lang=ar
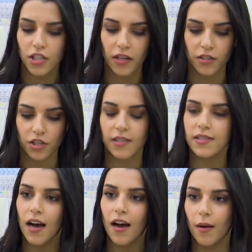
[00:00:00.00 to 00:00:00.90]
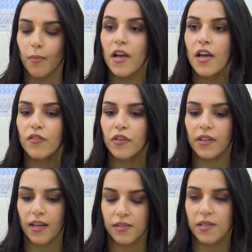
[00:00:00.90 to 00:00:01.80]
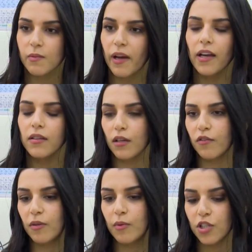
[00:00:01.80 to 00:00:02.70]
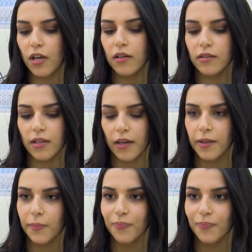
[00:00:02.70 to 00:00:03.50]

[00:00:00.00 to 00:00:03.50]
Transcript: هذا الشيء ساهم في تعزيز مكانتك في مجال التعليم